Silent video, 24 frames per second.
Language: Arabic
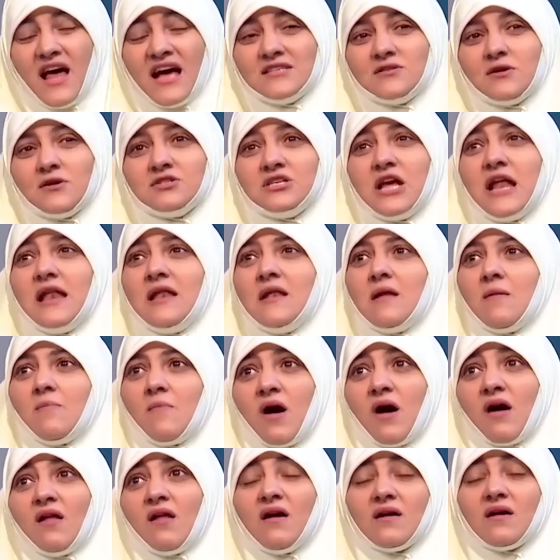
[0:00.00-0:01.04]
الله عز وجل
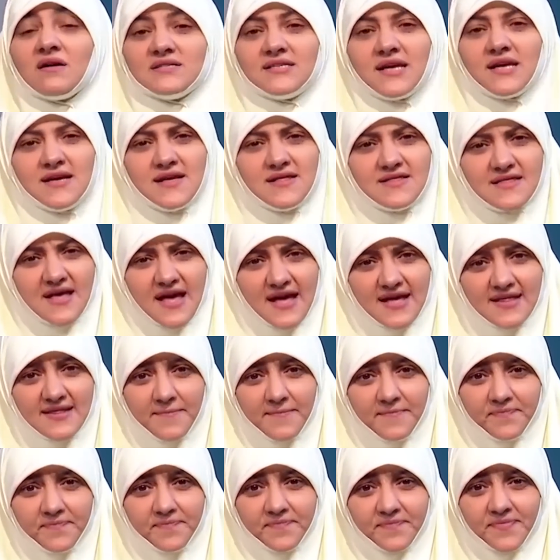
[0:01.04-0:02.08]
لما خلق سيدنا
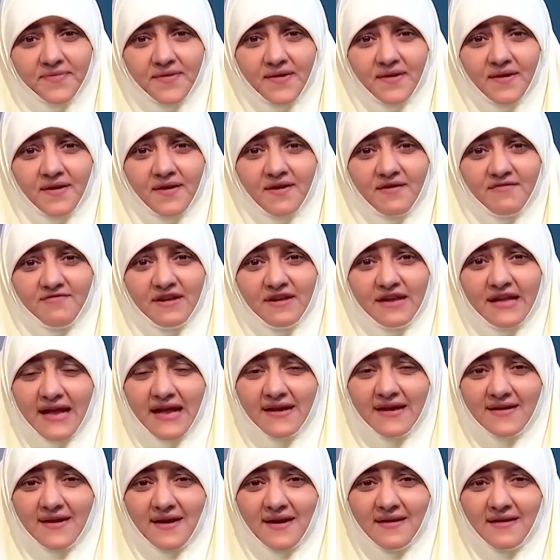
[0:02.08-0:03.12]
ادم في
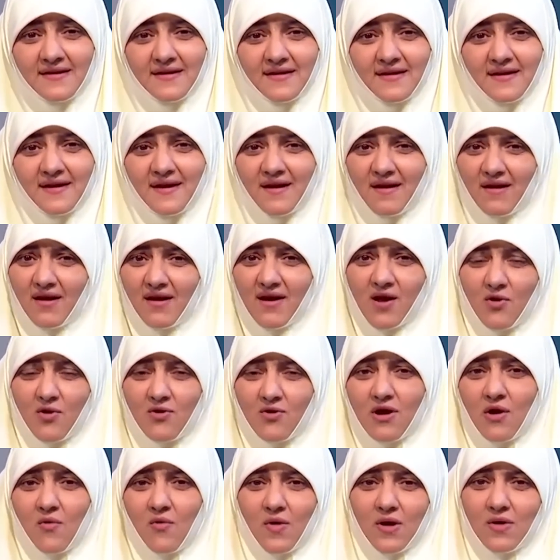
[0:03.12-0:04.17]
الجنه
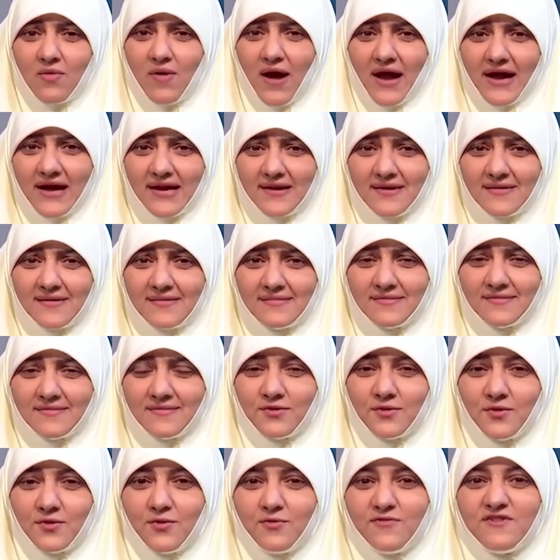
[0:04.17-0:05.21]
خلقه الاول وحيد
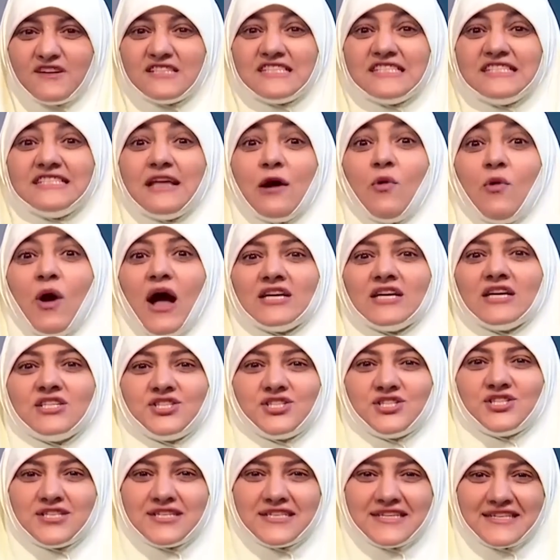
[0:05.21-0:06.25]

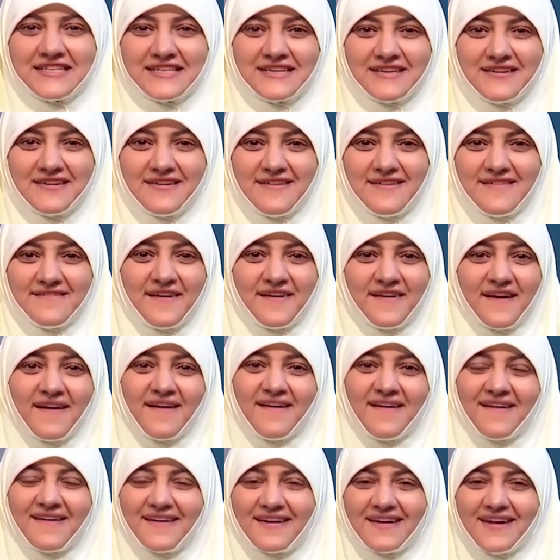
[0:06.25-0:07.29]
فاستوحش
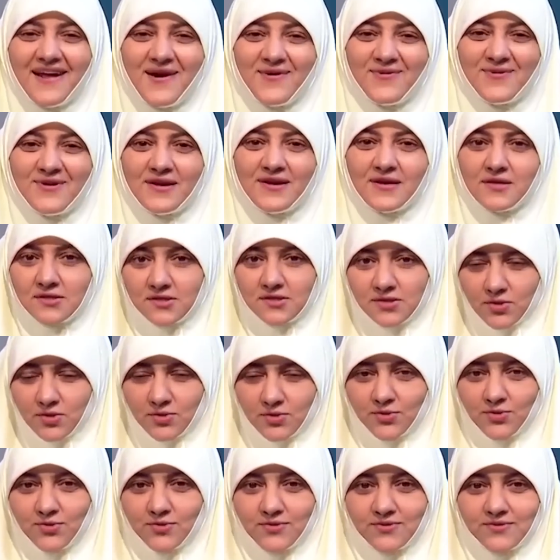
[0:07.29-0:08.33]
فخلق له ايه
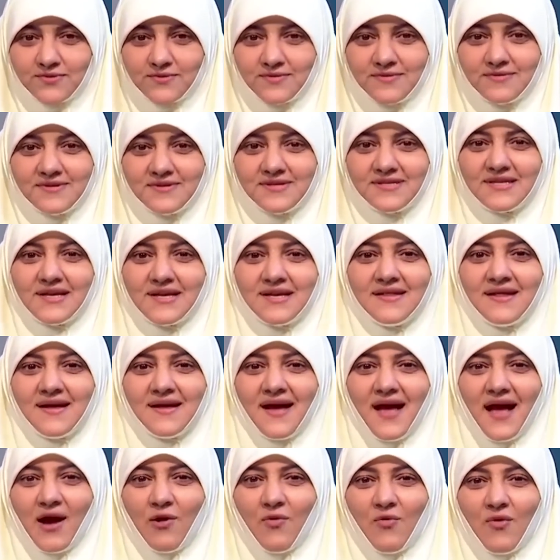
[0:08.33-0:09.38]
زوجته
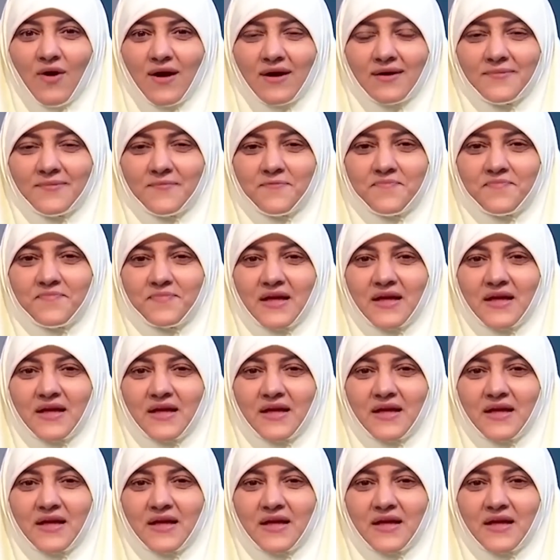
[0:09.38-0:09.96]
السيدة حواء